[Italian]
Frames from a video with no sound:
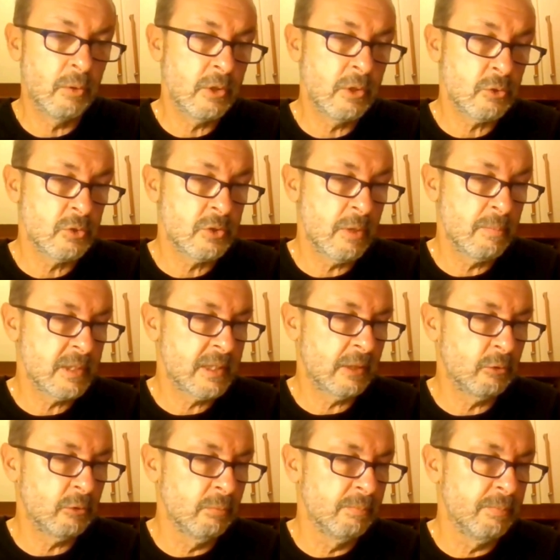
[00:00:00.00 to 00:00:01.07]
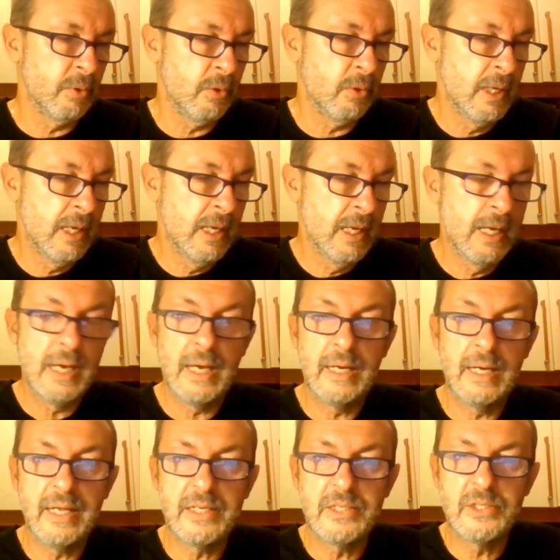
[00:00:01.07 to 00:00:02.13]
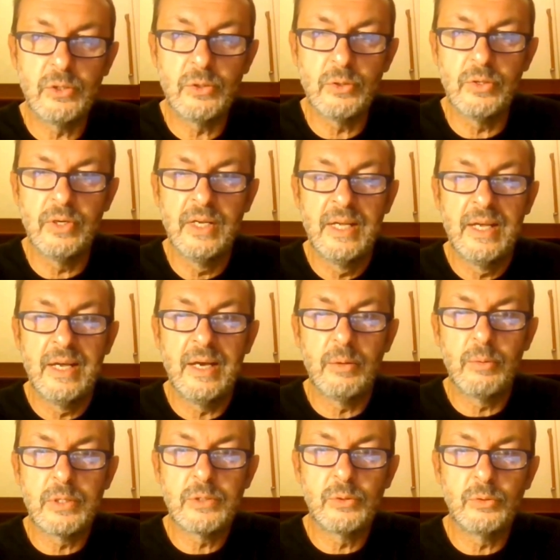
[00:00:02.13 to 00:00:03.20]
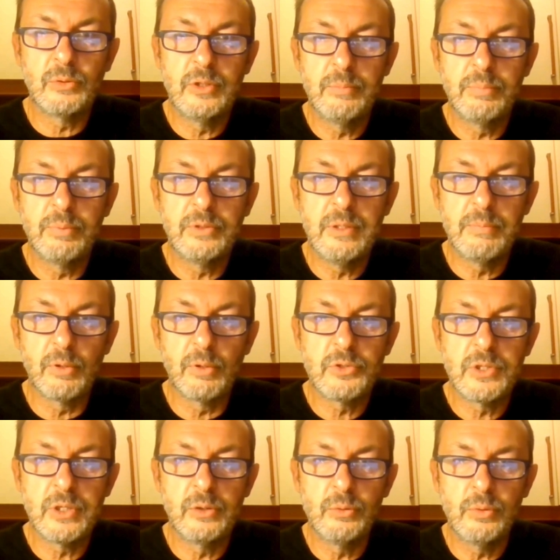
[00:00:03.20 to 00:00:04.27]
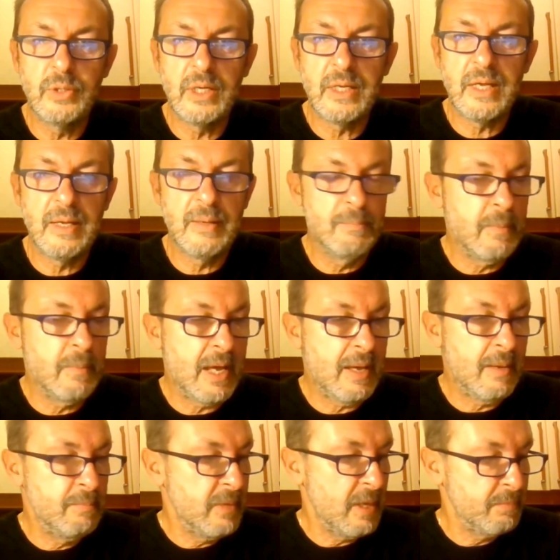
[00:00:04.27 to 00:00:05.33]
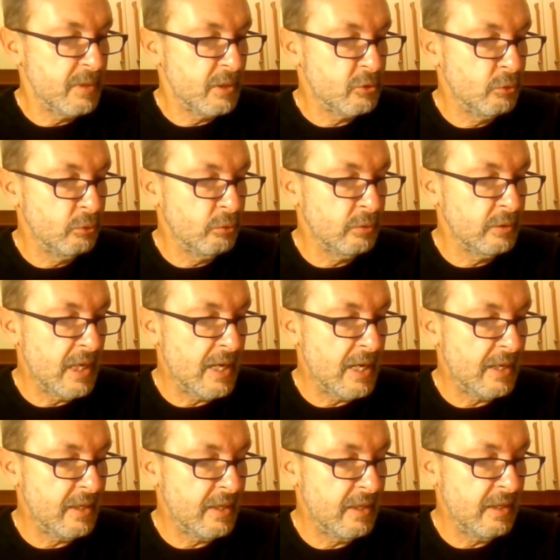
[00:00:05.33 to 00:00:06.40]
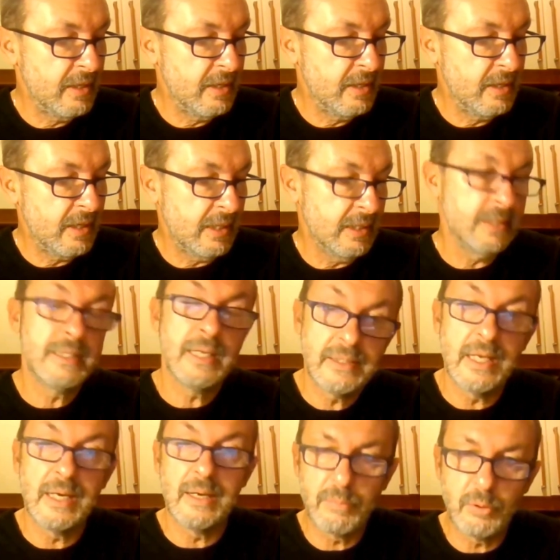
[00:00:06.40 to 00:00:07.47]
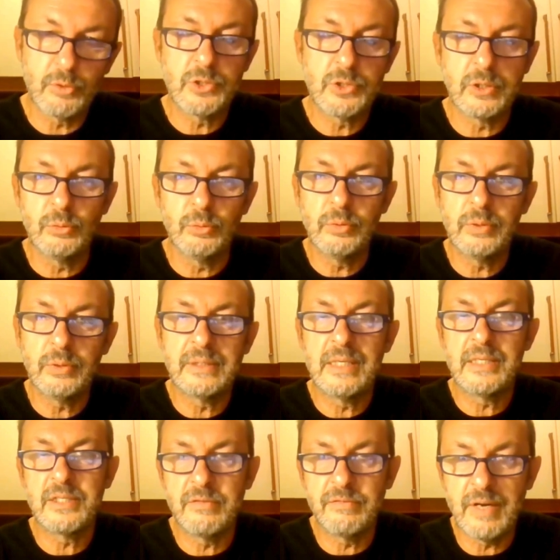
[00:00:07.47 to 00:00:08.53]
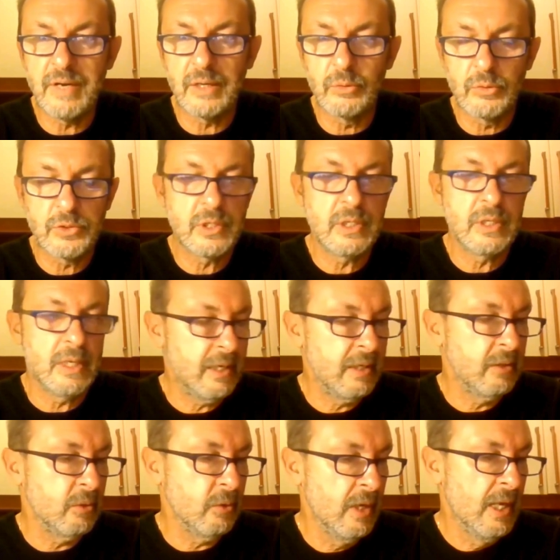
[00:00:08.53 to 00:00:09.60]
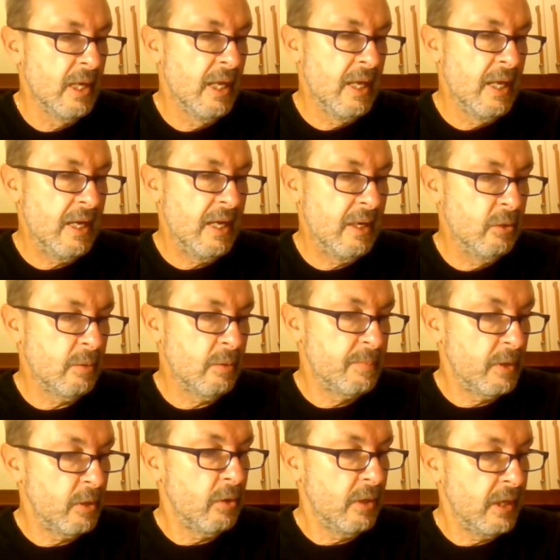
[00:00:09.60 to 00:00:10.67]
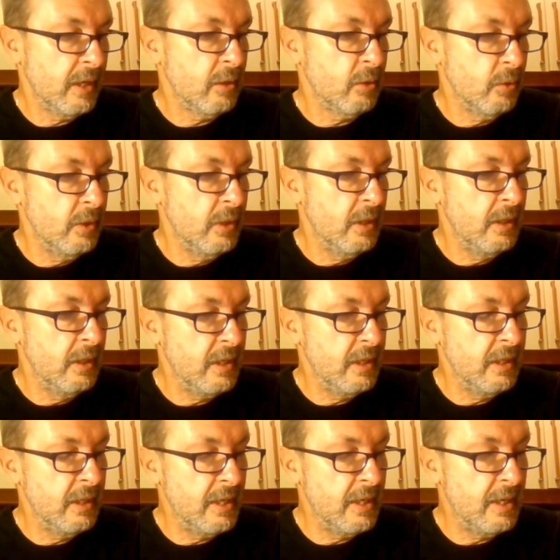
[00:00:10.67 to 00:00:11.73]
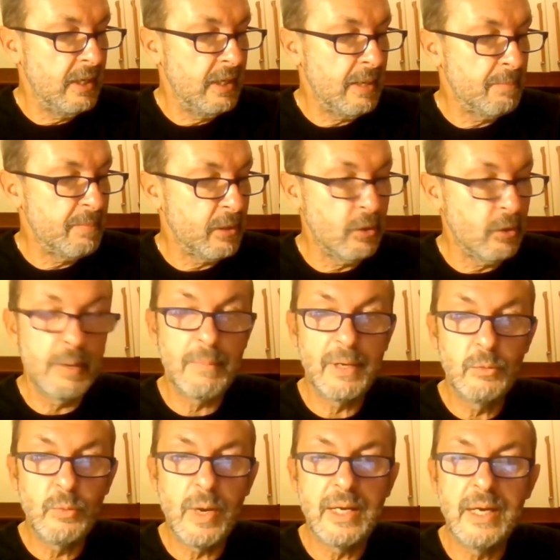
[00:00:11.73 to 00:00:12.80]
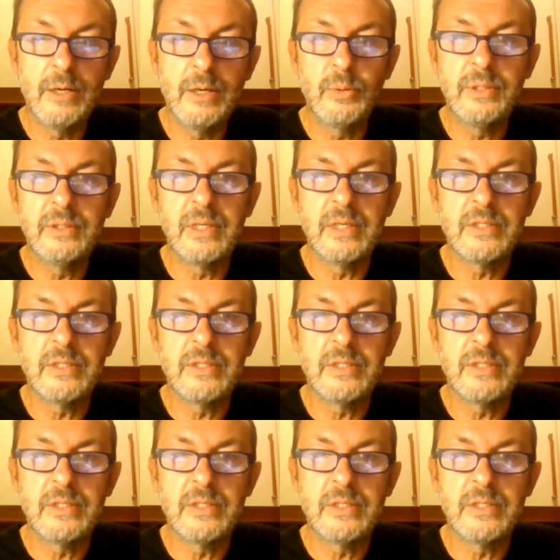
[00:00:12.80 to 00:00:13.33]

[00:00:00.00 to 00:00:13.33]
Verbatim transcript: Allora io sono sempre stato un po' allergico a questo tipo di procedure, ma mi è piaciuto dare all'idea della procedura, del si fa così, ecco. Allora però ecco, le, il, la parola manuale l'ho